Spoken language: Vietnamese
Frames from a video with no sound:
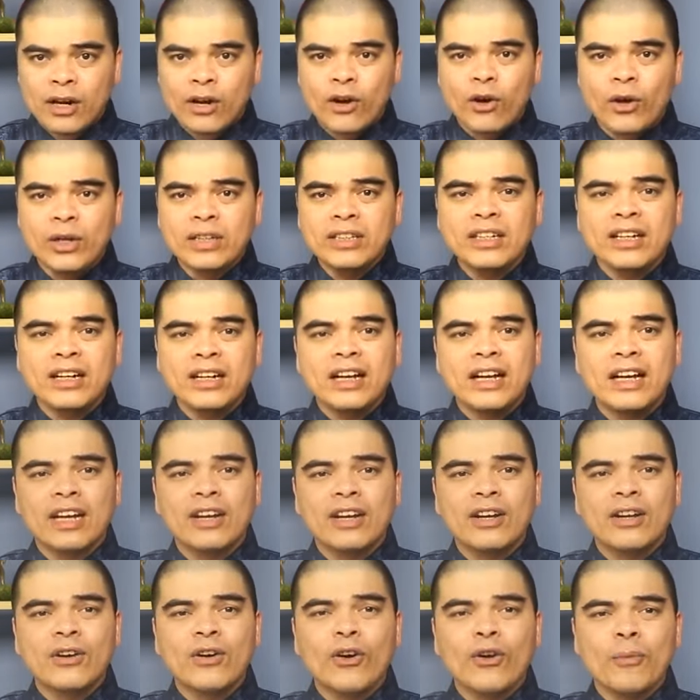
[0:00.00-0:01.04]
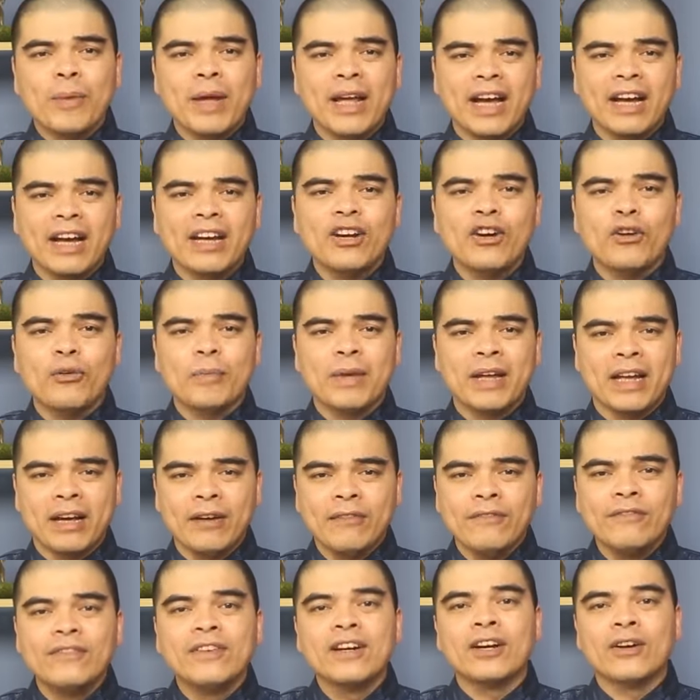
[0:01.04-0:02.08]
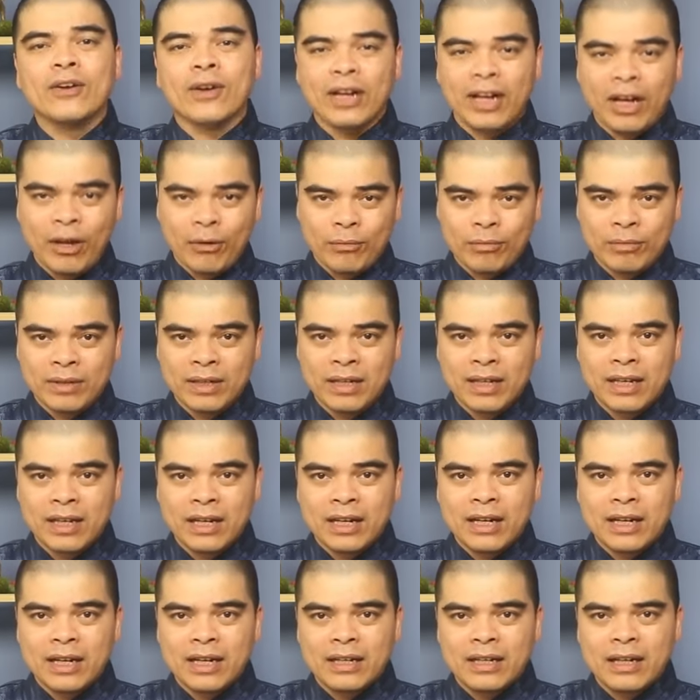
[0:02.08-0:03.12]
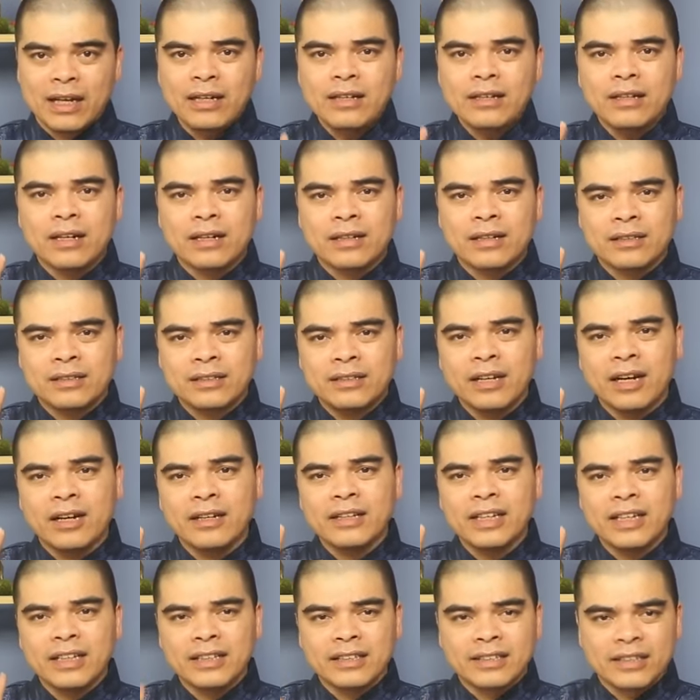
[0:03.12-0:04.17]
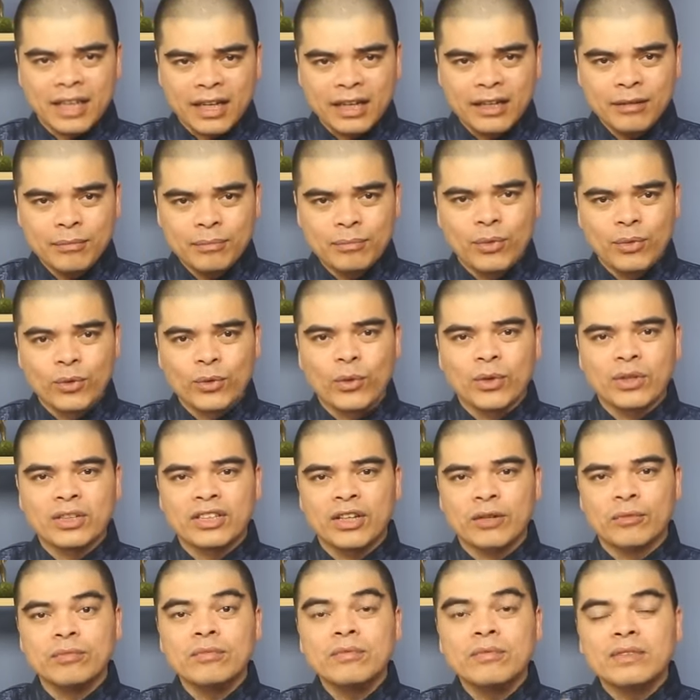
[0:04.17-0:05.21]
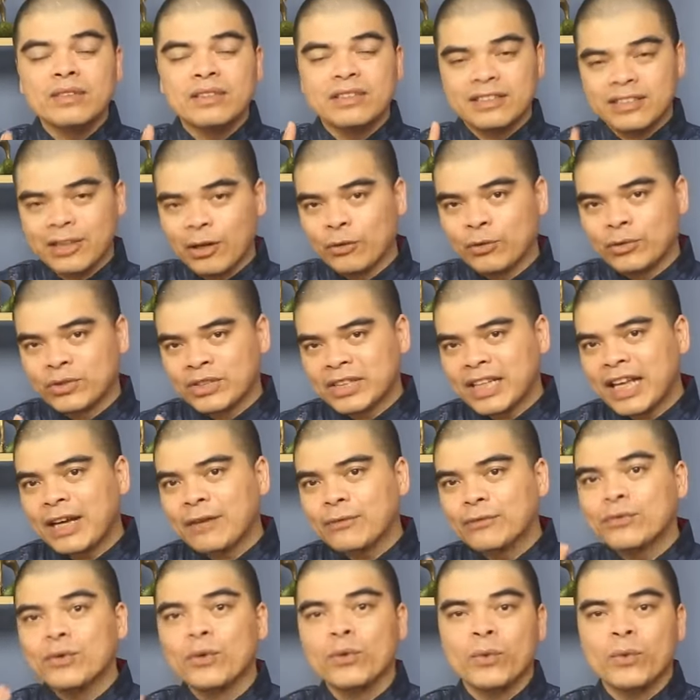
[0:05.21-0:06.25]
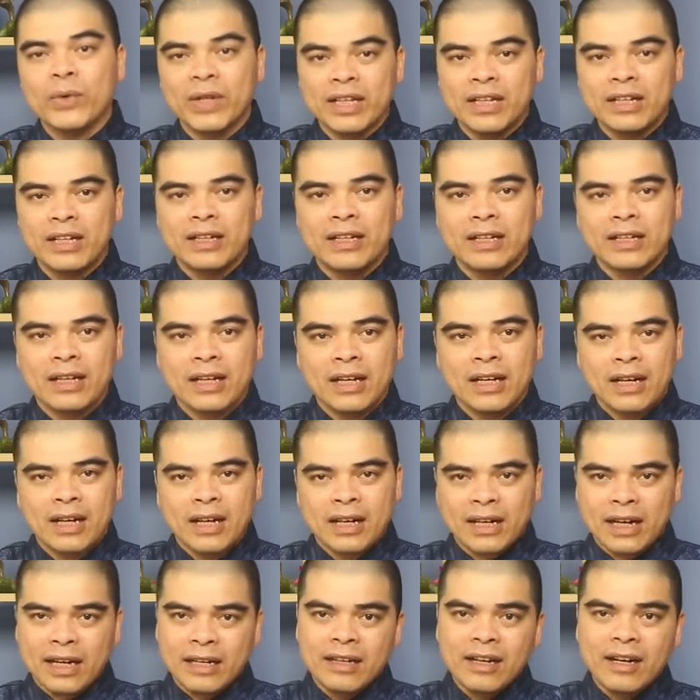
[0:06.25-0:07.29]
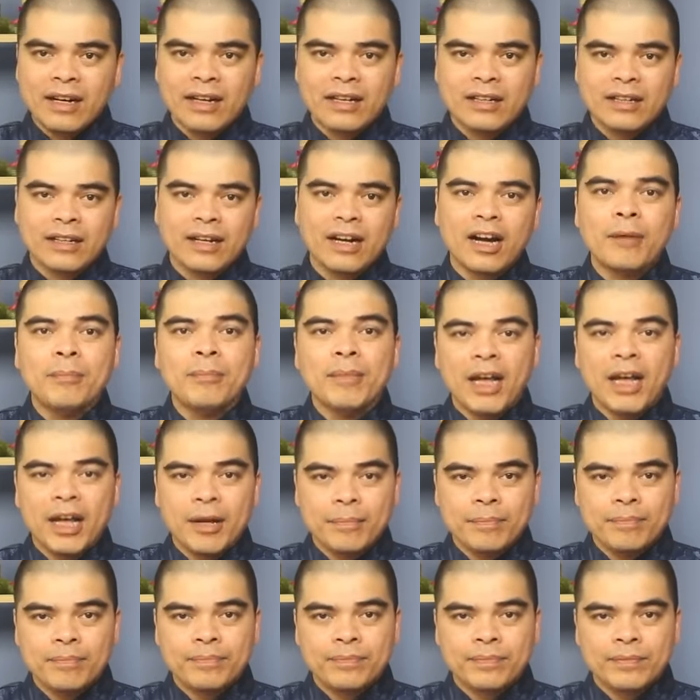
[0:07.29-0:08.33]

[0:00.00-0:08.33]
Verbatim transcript: có những cái cô bé cậu bé vừa lọt lòng đã được trời định sẵn một cuộc sống giàu sang phú quý cả đời được ấm êm